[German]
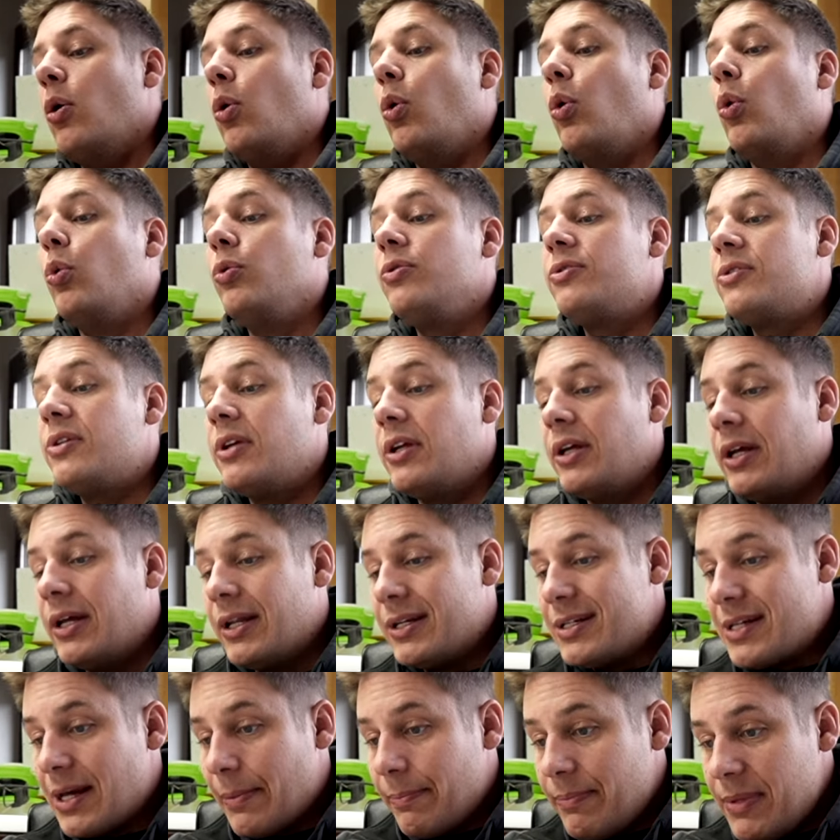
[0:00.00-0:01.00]
Und
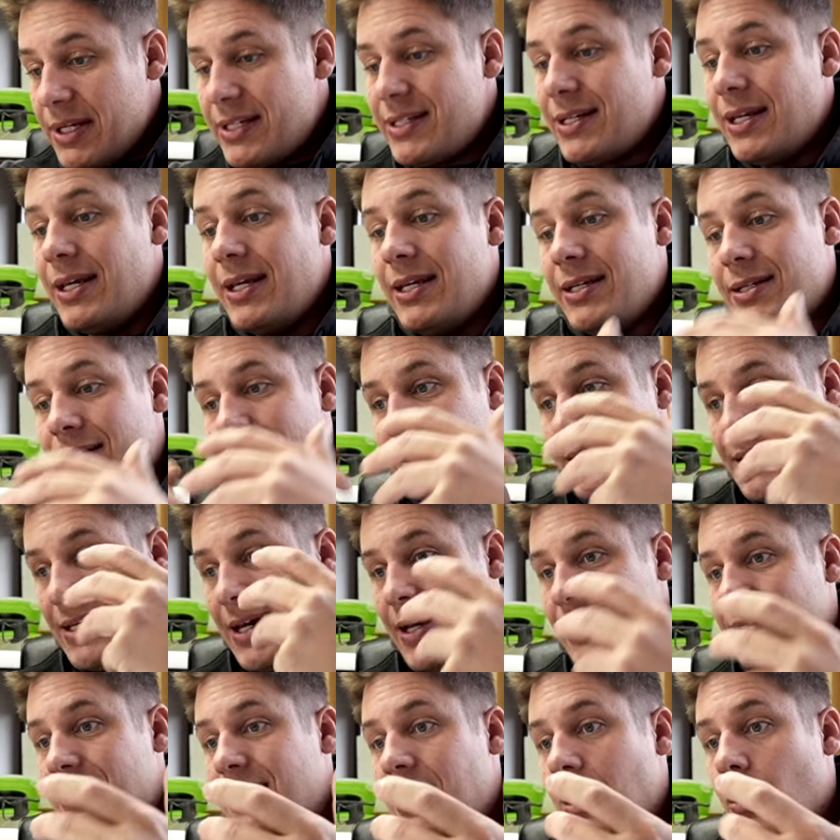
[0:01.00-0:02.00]
damit ich
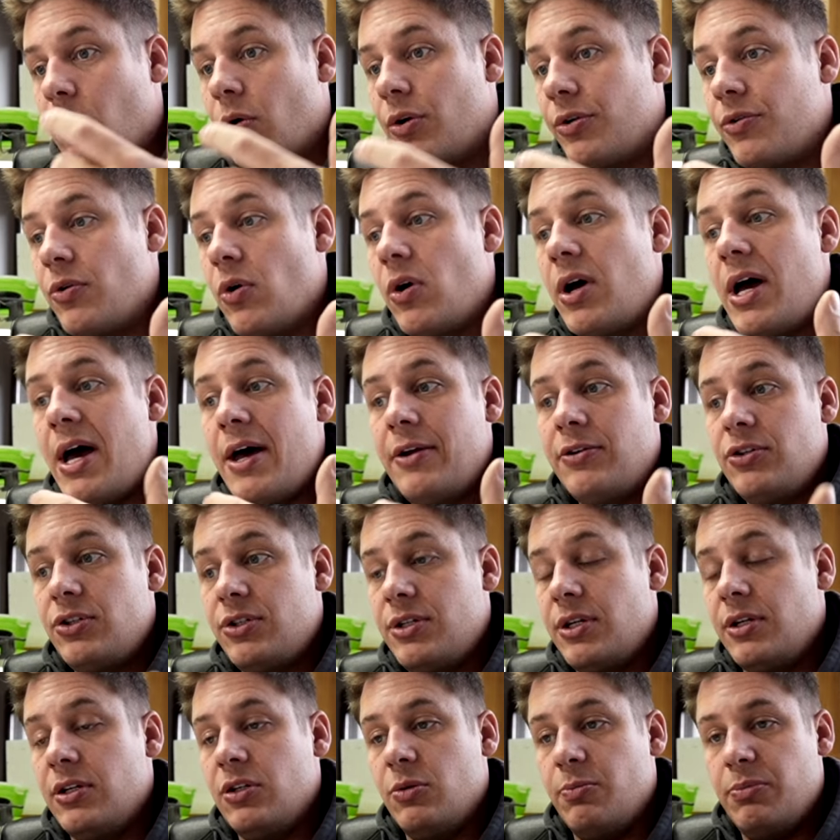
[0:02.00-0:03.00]
das auch noch
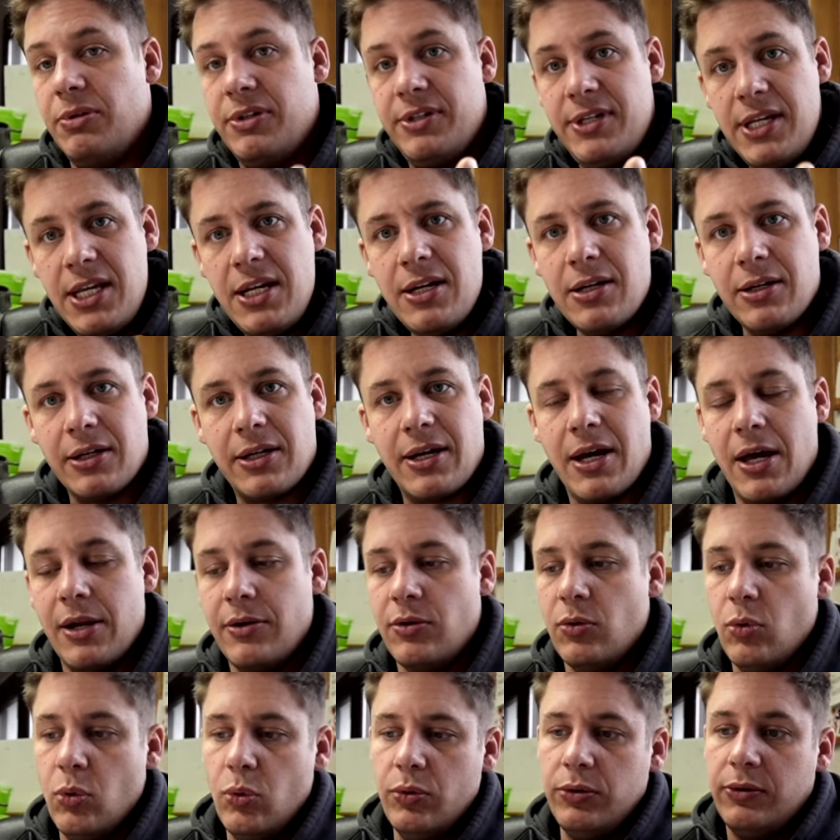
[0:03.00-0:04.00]
anständig bedienen kann
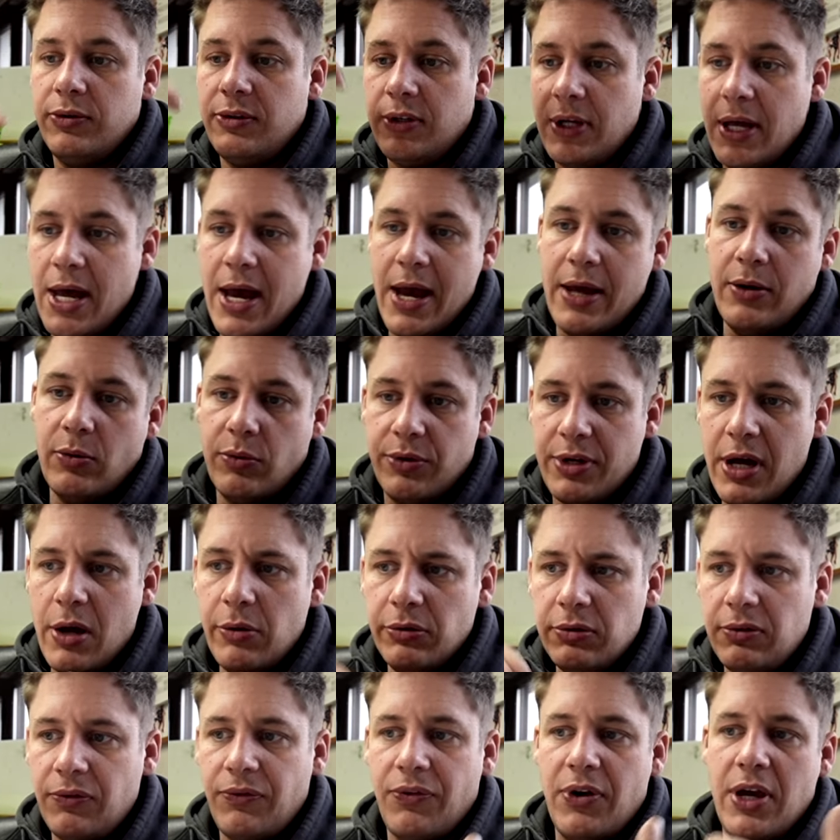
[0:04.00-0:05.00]
und ein- und
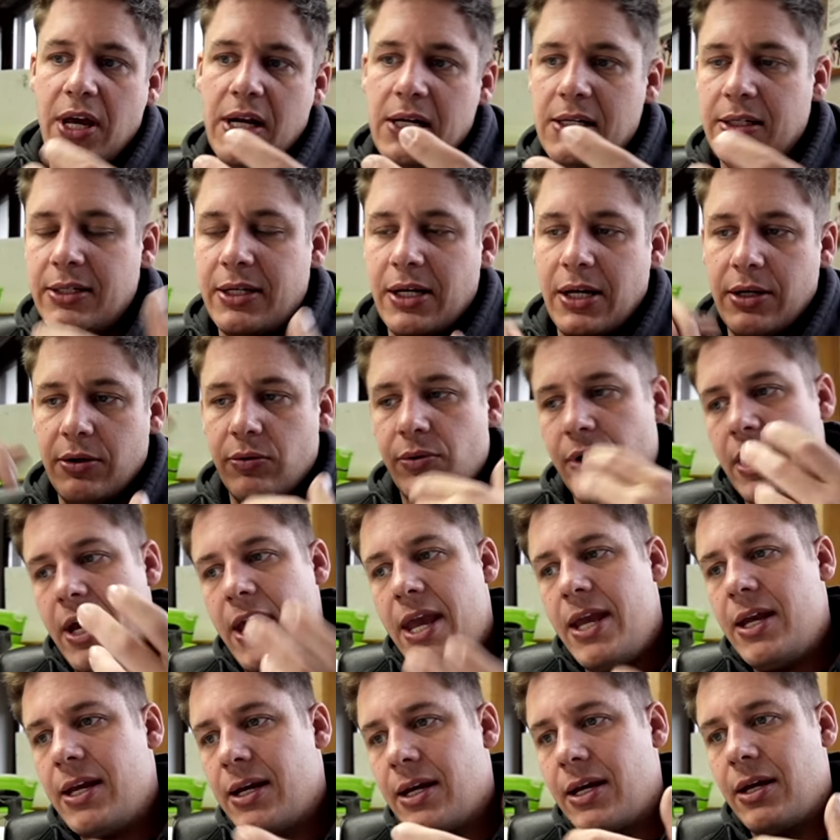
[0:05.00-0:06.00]
ausfädeln kann oder
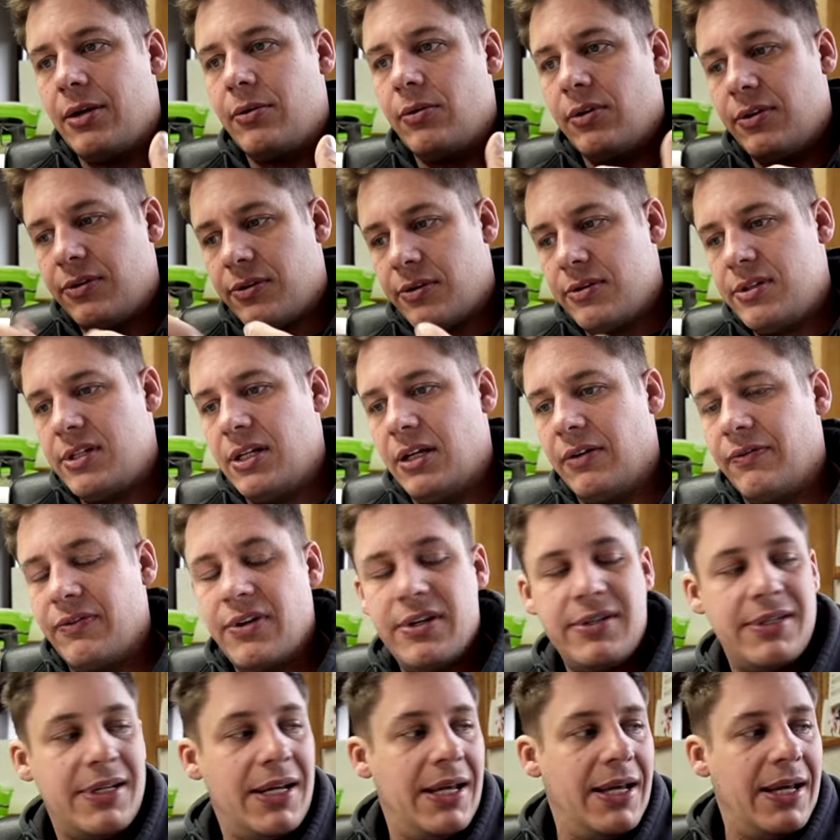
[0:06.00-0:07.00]
hängen kann oder sonst
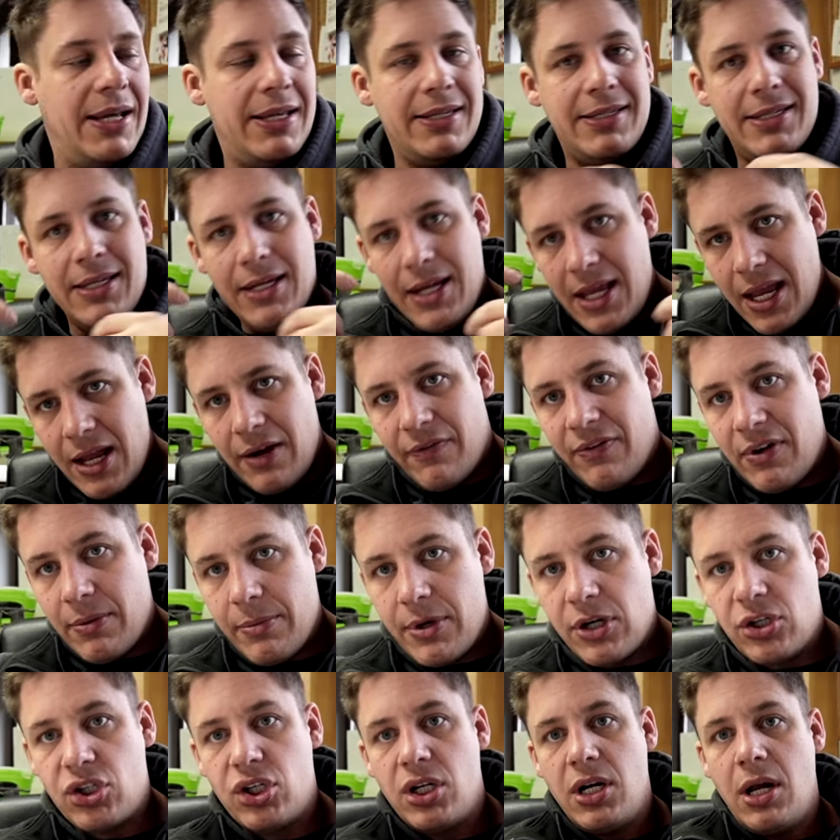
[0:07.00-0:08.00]
irgendwas, sind irgendwann
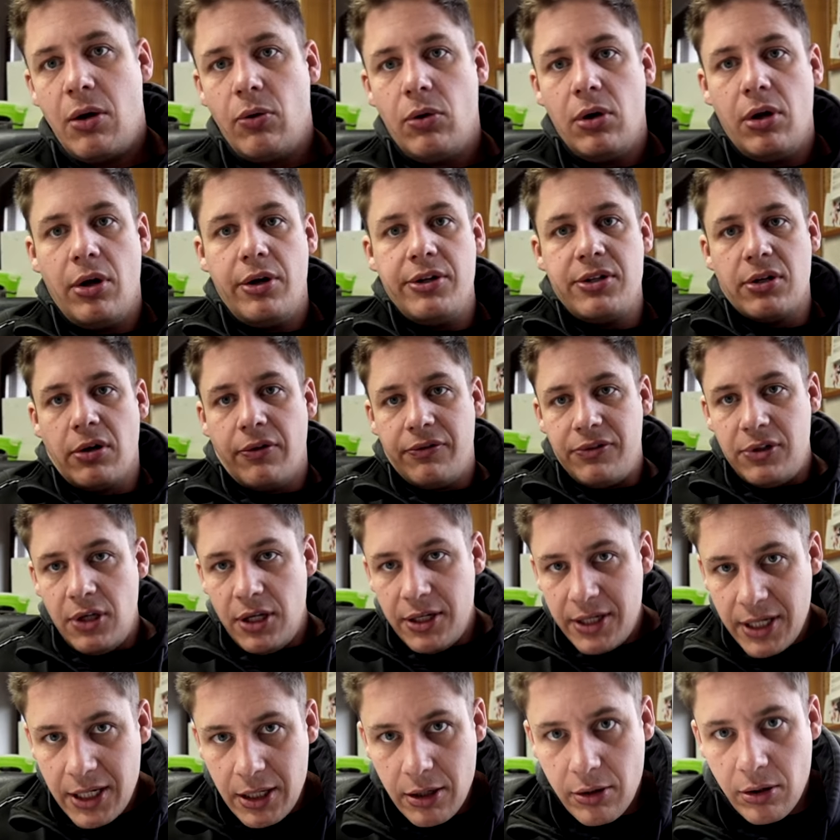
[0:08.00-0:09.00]
mal schlaue Leute auf die
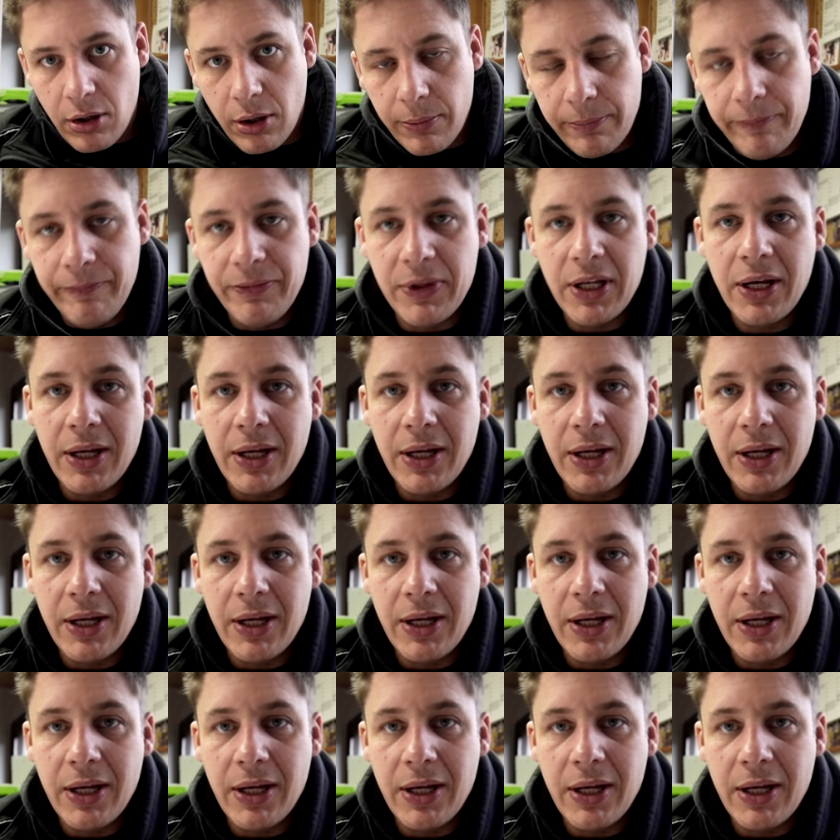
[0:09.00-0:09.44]
Idee gekommen,